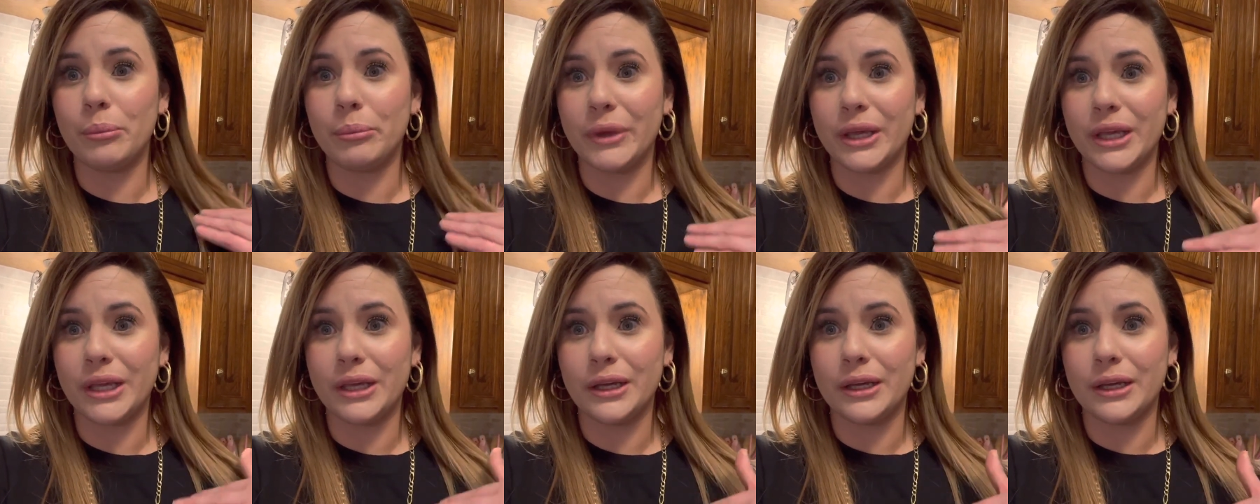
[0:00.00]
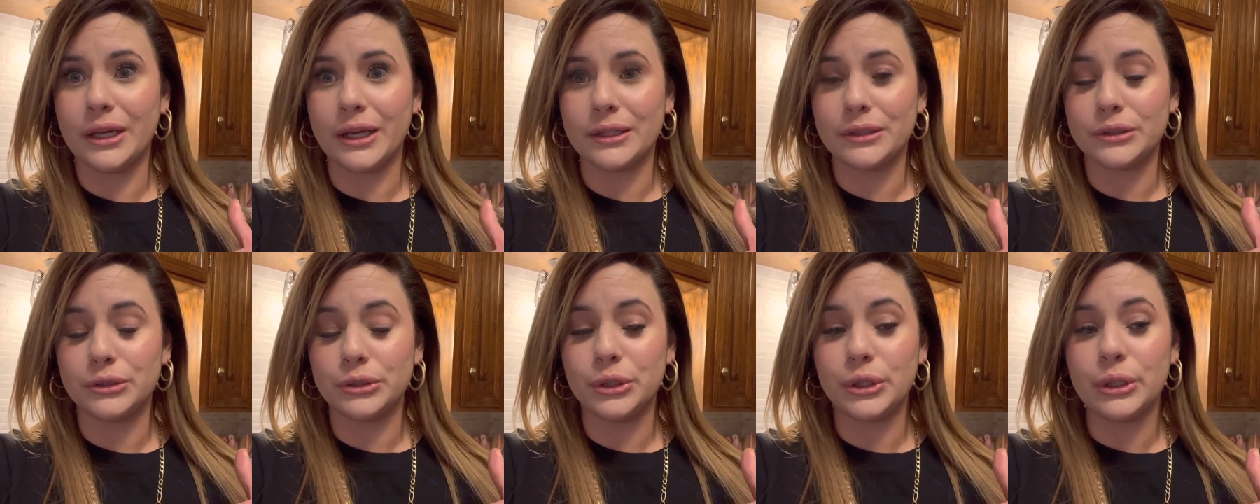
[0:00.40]
me
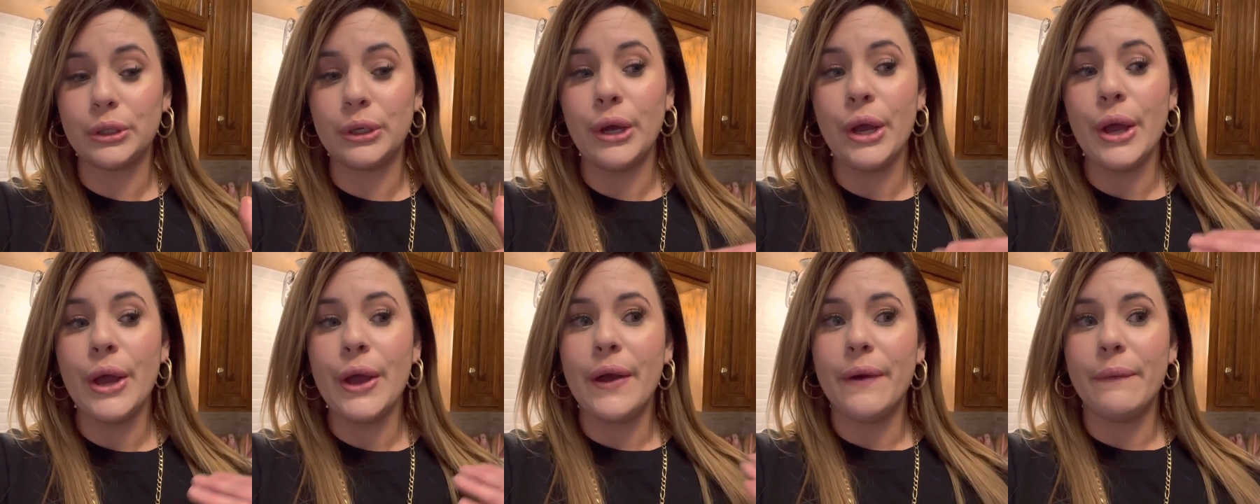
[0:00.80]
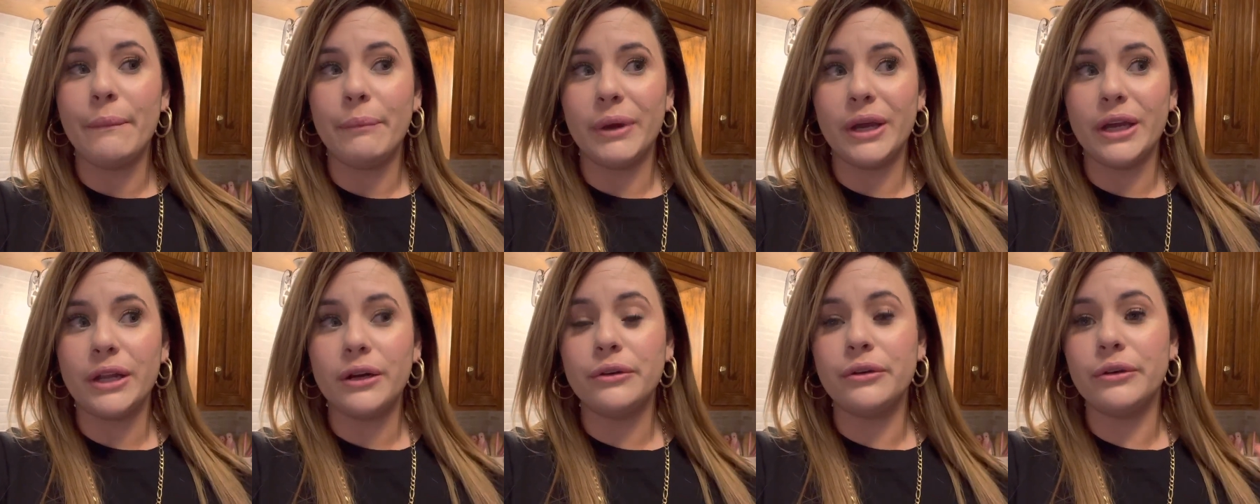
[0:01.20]
encantó
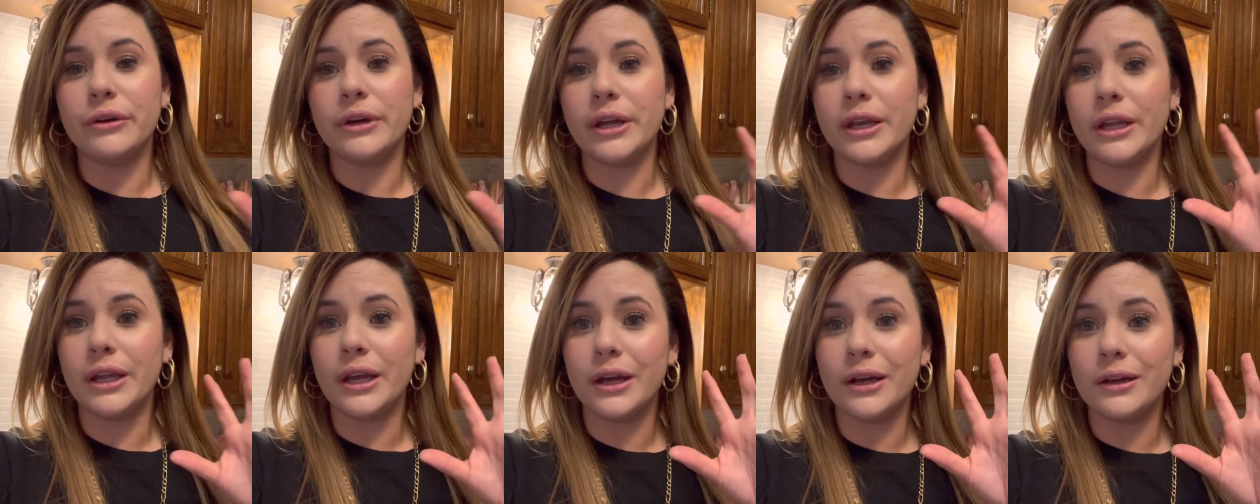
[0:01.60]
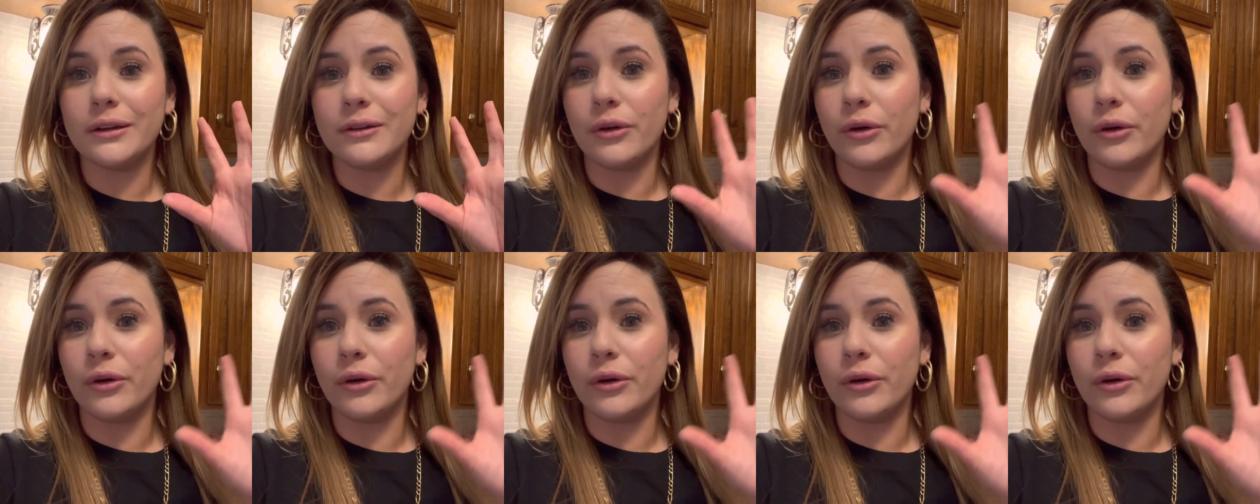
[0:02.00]
pero no quería